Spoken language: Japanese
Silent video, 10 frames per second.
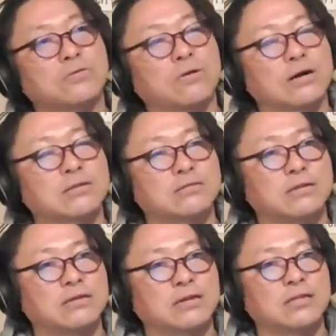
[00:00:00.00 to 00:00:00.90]
高学年ぐら
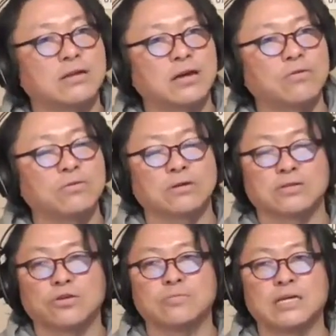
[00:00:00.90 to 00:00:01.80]
いになってきてレコード
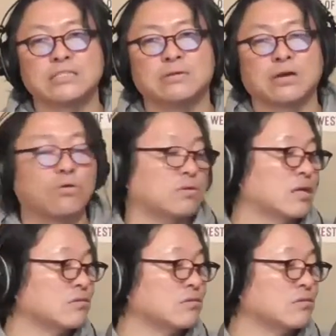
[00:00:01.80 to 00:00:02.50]
に興味始めた頃